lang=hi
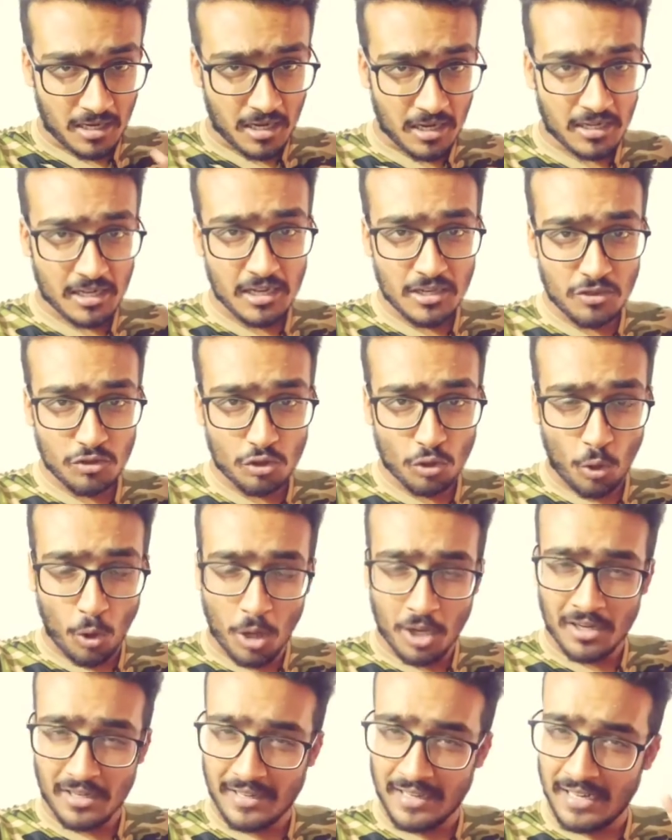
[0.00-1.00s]
करण
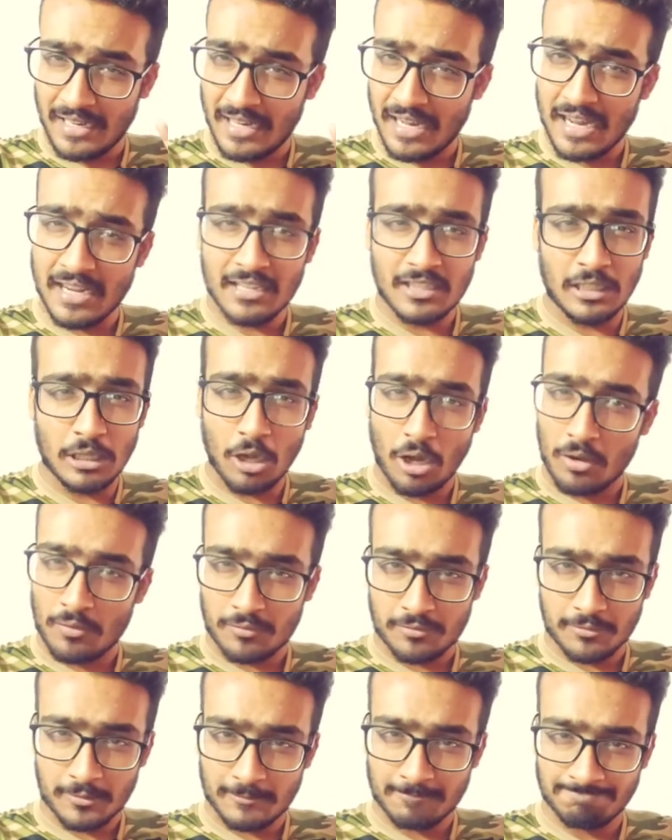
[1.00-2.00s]
जोहर किक्ड
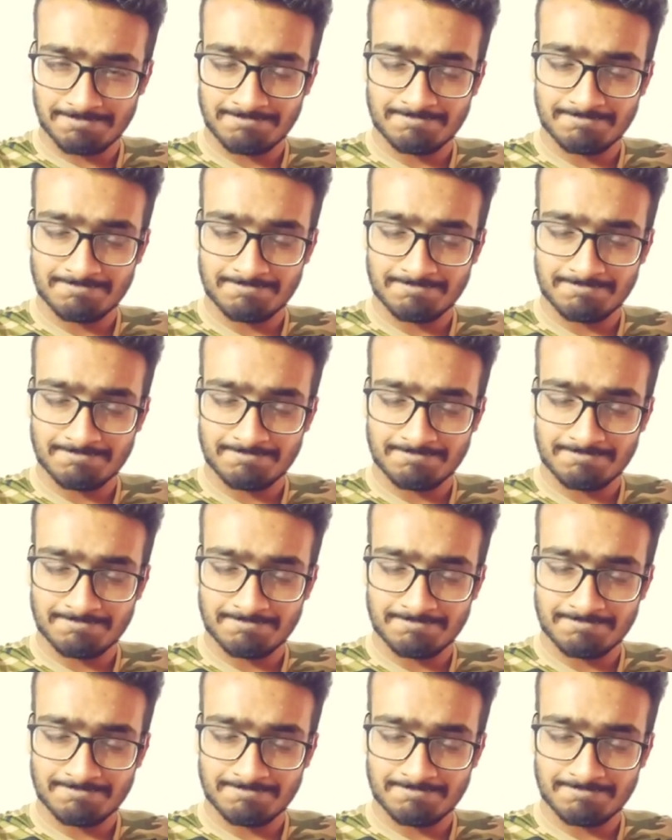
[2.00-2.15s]
ऑफ